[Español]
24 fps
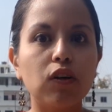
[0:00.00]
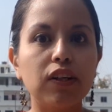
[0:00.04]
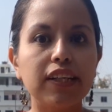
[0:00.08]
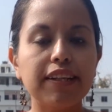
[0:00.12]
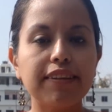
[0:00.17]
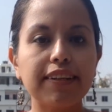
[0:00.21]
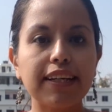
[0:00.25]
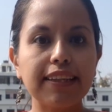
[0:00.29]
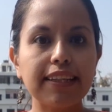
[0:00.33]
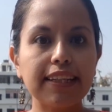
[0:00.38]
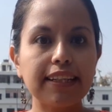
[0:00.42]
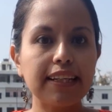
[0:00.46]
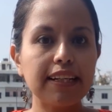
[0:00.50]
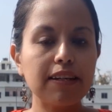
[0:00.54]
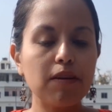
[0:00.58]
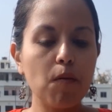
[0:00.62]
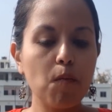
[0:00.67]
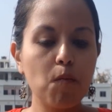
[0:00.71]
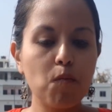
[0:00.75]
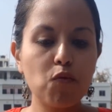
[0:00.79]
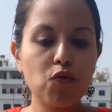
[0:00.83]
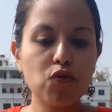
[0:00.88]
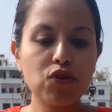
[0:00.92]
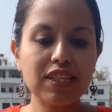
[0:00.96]
Y es que tienen
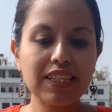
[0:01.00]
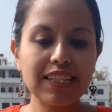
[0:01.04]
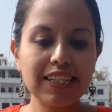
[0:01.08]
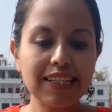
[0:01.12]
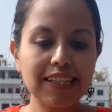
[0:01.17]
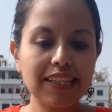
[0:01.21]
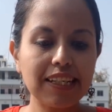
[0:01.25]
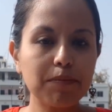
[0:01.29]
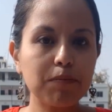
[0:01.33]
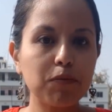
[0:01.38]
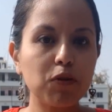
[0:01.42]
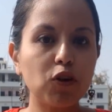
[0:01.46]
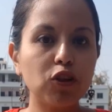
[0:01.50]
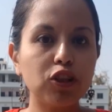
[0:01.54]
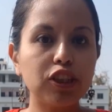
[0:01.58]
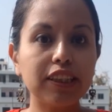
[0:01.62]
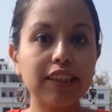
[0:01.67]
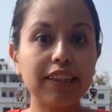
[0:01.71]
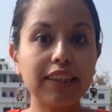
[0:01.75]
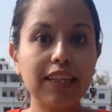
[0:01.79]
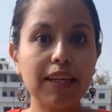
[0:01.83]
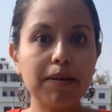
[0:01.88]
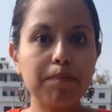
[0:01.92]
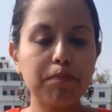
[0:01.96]
muchísimos
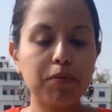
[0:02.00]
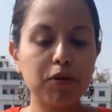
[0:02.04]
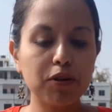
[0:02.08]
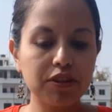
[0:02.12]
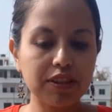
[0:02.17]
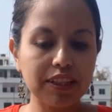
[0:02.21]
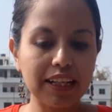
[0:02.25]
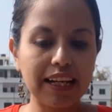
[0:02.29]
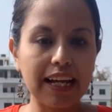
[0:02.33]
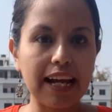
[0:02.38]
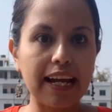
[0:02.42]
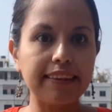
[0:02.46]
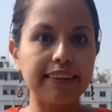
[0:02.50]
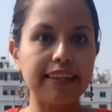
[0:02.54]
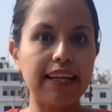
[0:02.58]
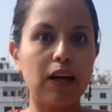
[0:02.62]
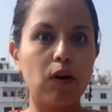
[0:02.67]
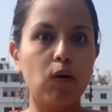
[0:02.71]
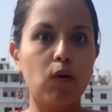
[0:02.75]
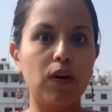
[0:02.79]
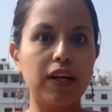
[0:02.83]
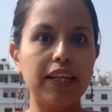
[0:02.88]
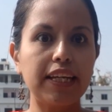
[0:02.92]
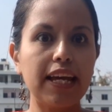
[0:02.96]
tipos de
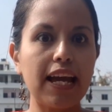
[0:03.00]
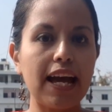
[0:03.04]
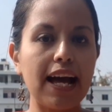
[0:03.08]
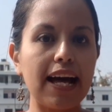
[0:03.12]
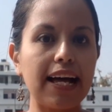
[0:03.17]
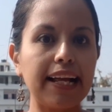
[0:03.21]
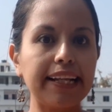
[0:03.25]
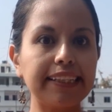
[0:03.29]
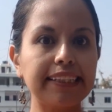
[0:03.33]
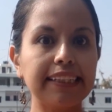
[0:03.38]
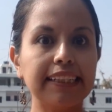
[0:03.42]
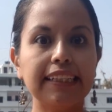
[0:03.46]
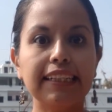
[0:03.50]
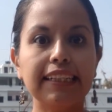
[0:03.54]
categorías